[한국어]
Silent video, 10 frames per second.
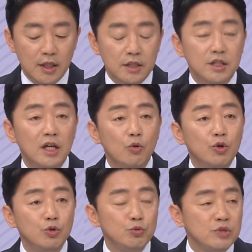제가
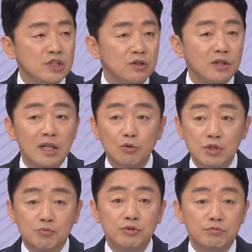오히려 좀 지적하고
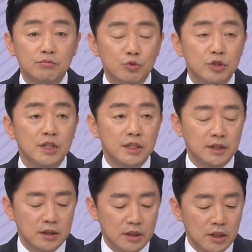싶은
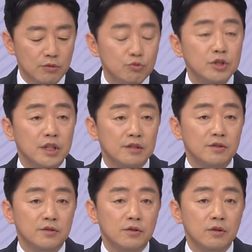문제는 이런 문제에
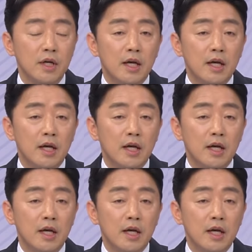있어서